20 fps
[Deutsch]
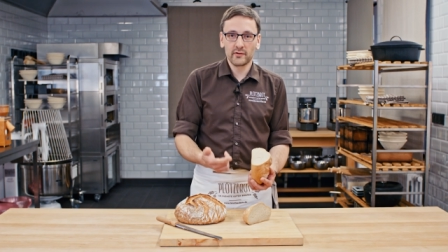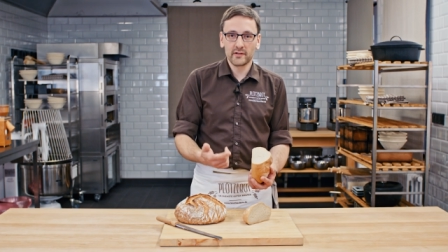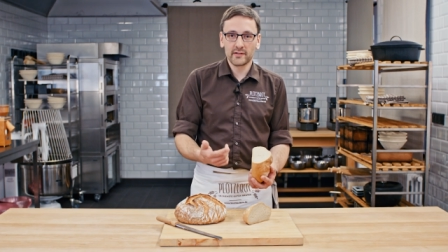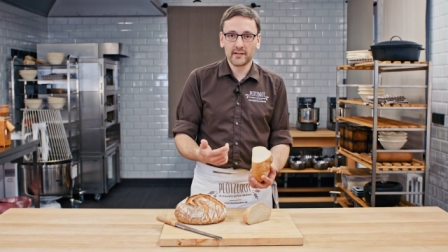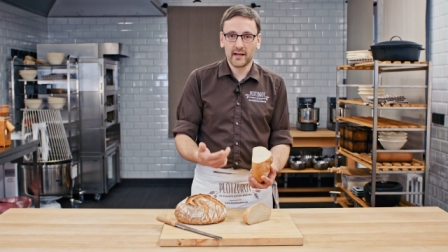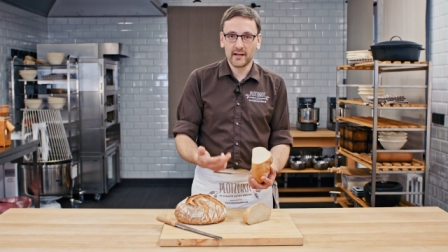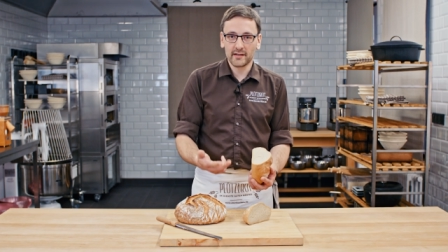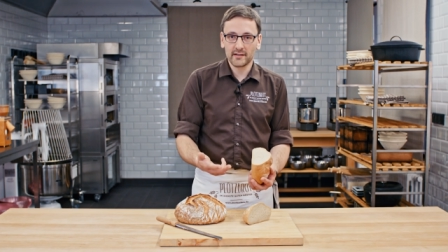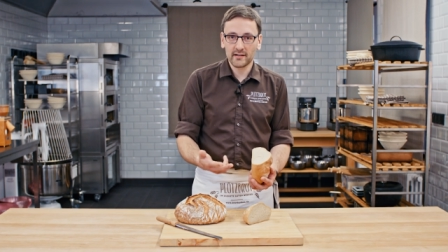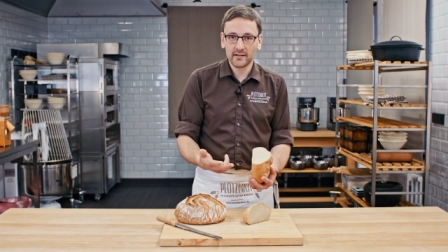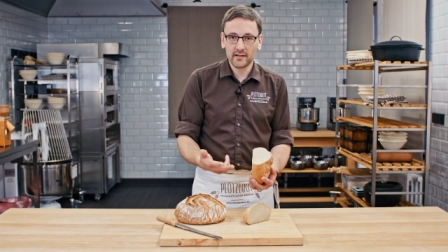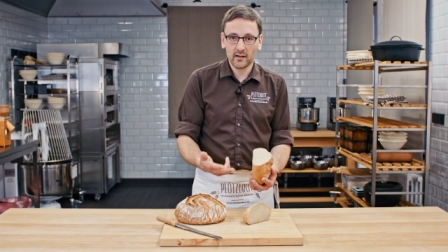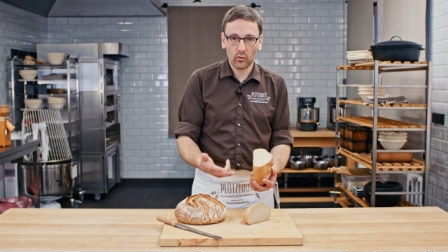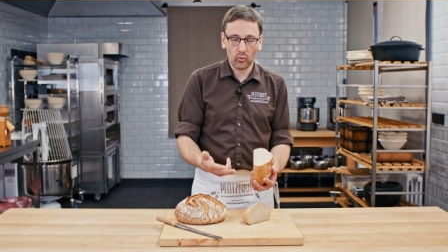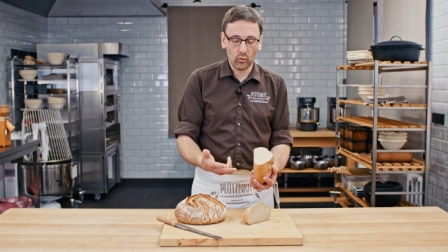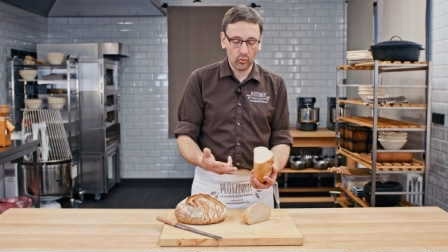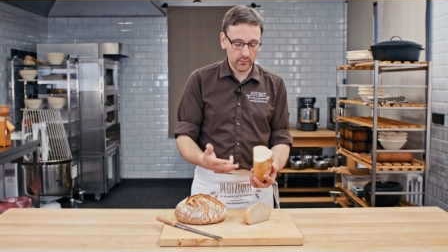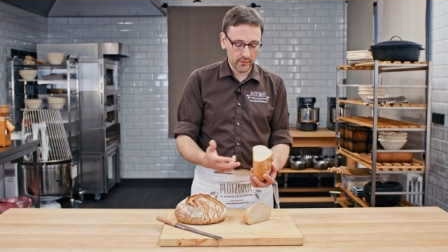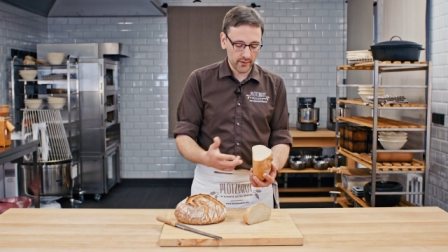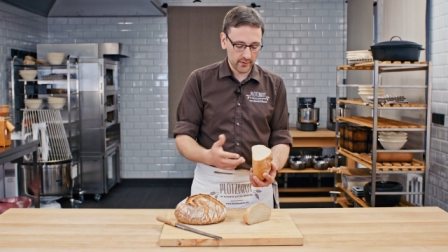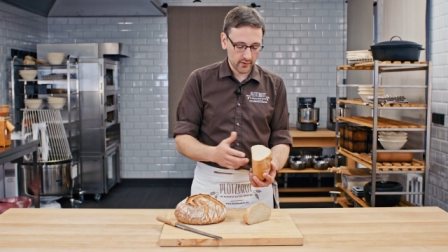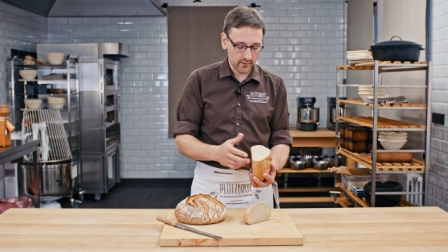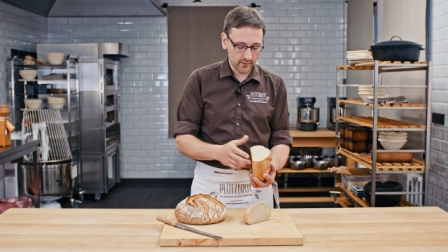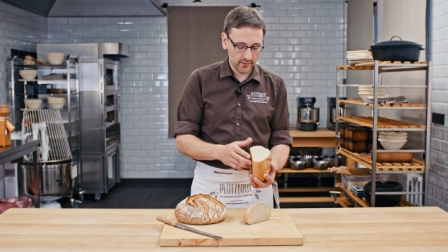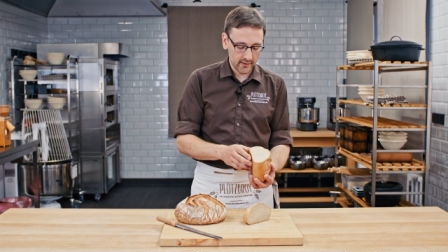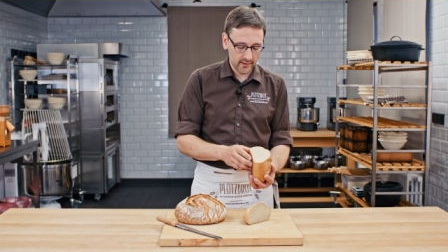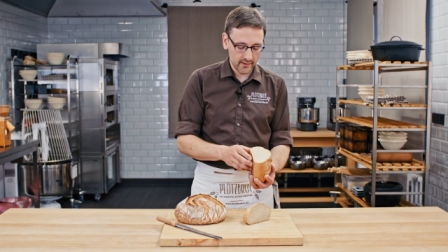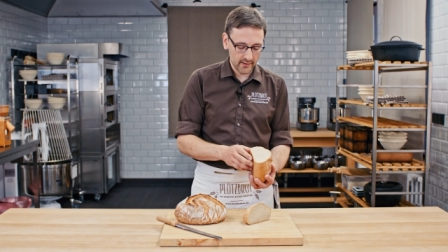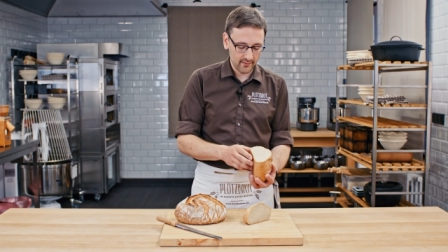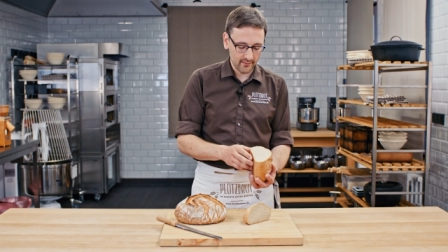welche anderen Aromen da noch
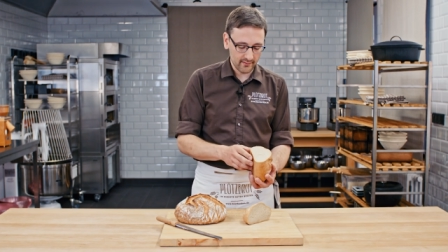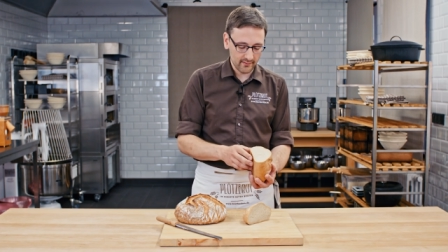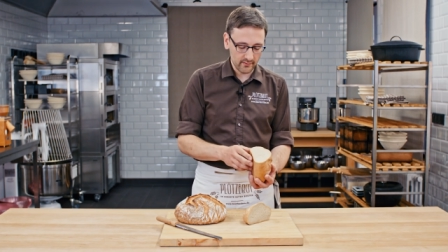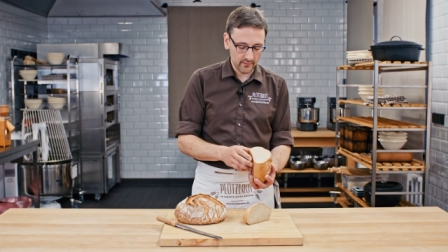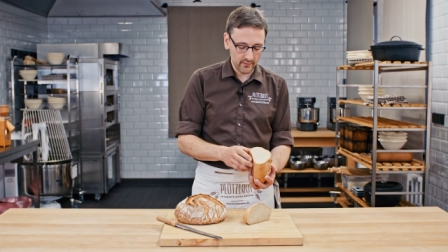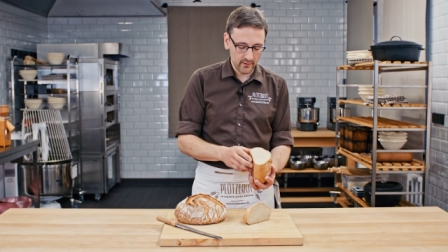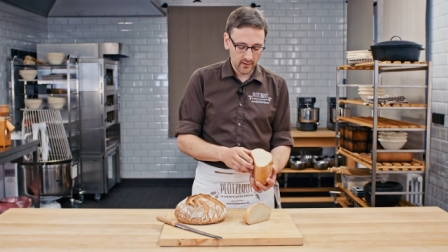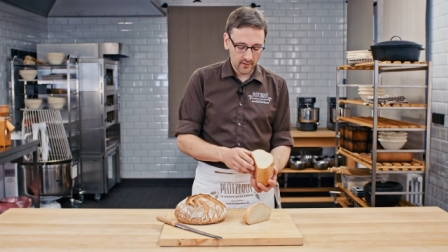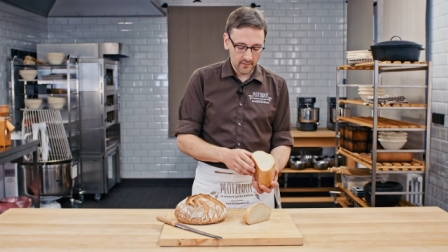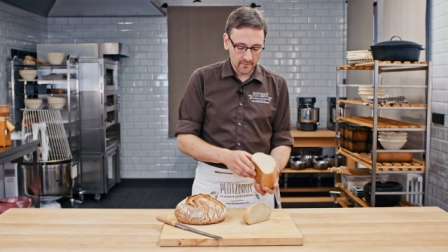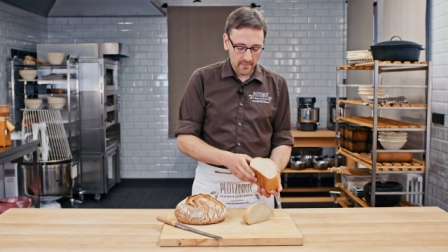enthalten sind.